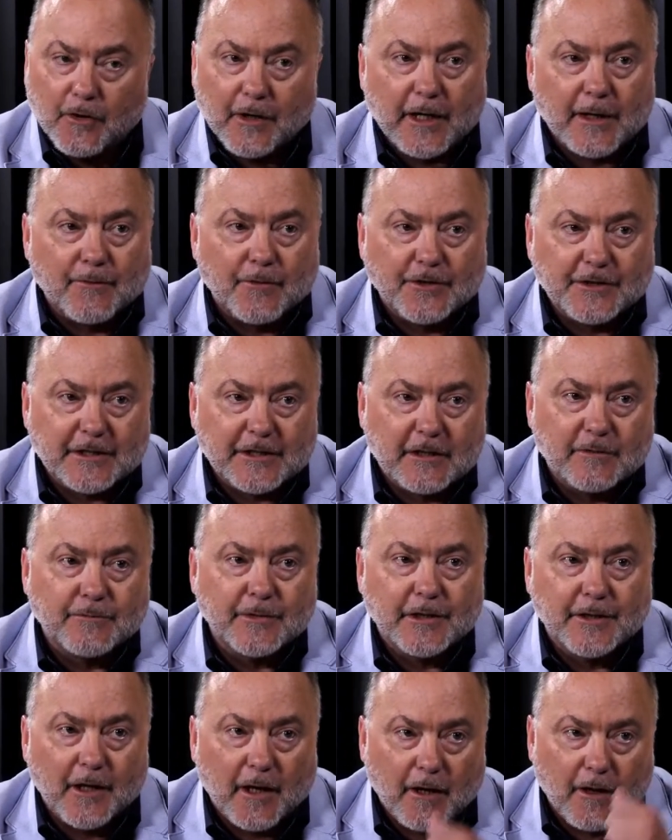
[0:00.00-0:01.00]
on ramassait le
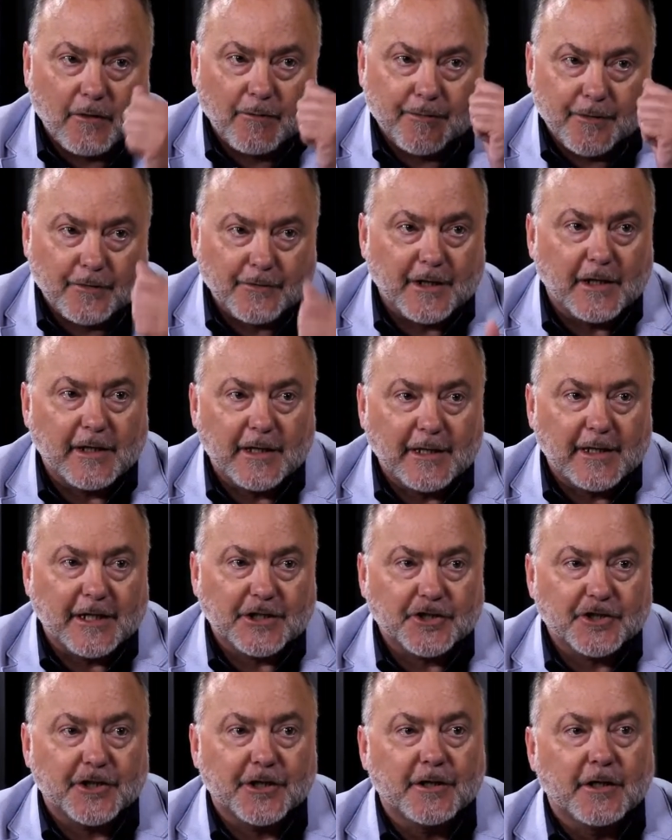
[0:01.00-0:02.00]
1000 dollars puis on allait
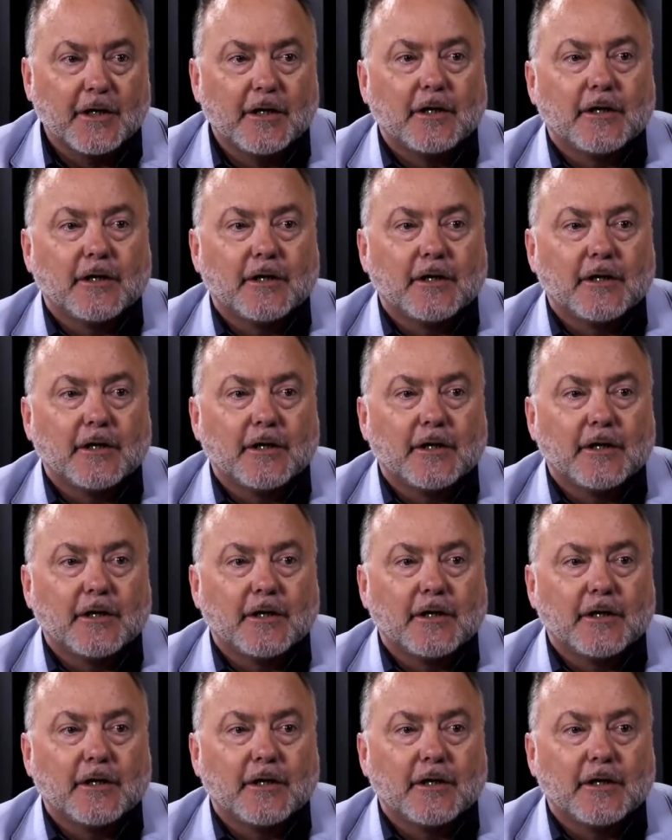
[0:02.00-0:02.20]
l'acheter.